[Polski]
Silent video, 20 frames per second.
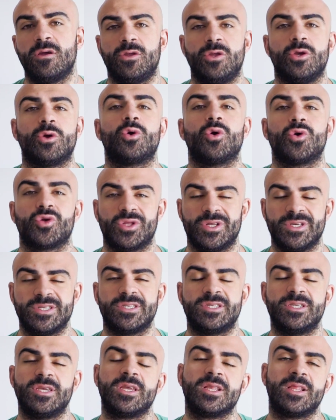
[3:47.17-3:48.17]
i
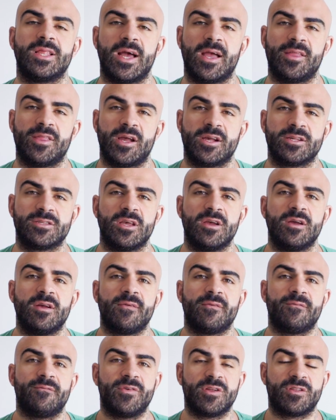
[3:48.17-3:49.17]
korzystniej dla nas
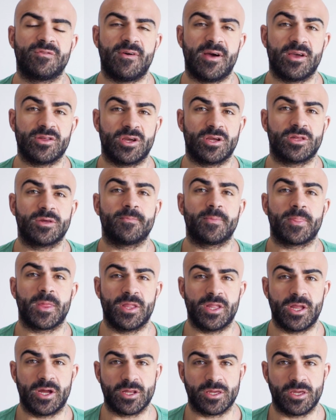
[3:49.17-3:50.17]
wytwarzać
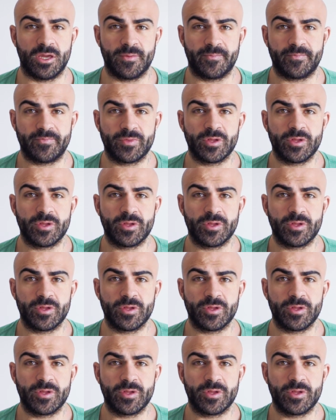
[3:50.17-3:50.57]
energię.